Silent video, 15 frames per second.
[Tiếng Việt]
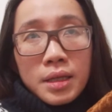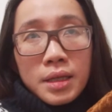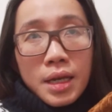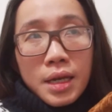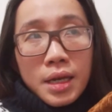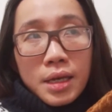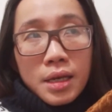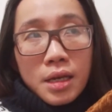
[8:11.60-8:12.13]

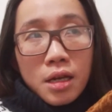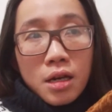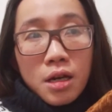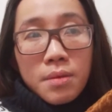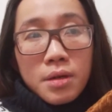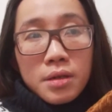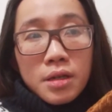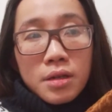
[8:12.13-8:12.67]
thì ờ,
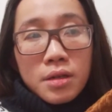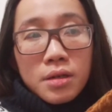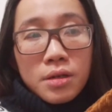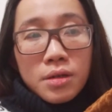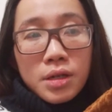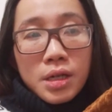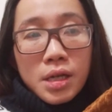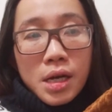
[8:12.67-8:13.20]
lớp nó cho
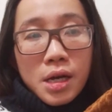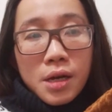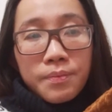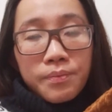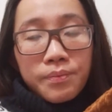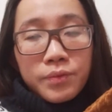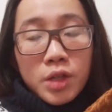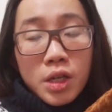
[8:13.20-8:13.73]
người ờ,
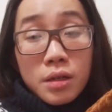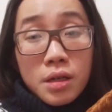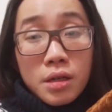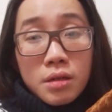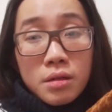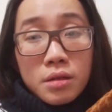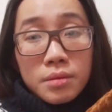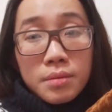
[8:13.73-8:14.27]
những cái
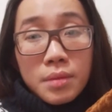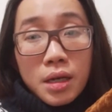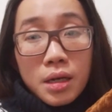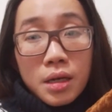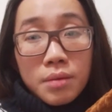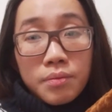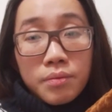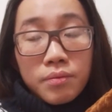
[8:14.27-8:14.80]
người
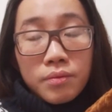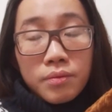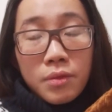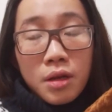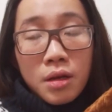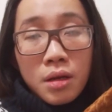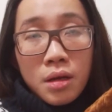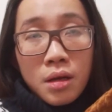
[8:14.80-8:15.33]
mà
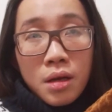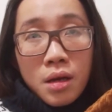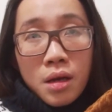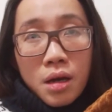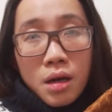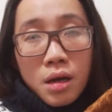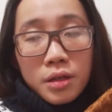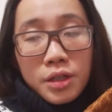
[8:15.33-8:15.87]

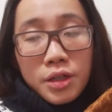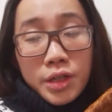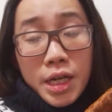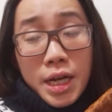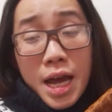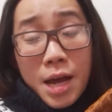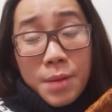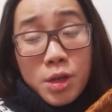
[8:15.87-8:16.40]
à, vừa đi
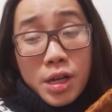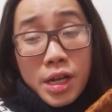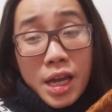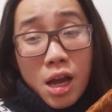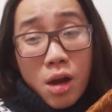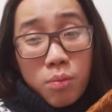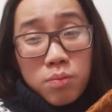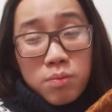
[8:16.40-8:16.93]
làm vừa đi
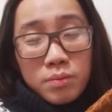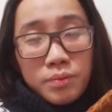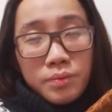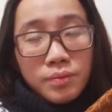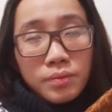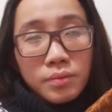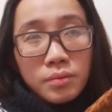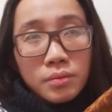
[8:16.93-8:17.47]
học
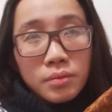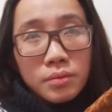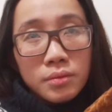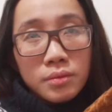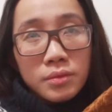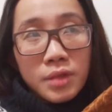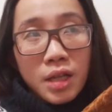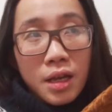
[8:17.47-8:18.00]

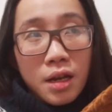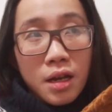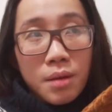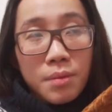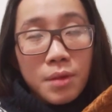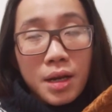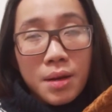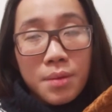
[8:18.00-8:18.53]
thì lớp
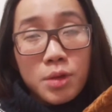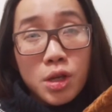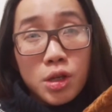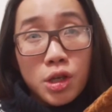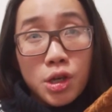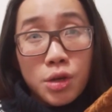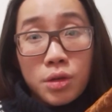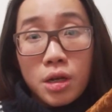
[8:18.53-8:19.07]
nó 5 giờ
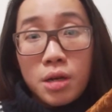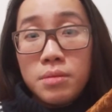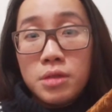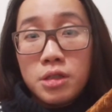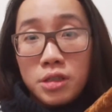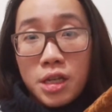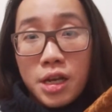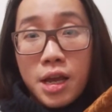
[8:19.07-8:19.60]
chiều cho nó
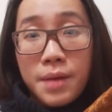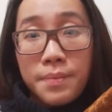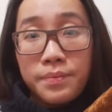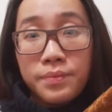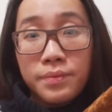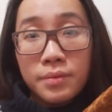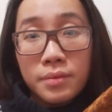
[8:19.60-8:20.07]
10 giờ đêm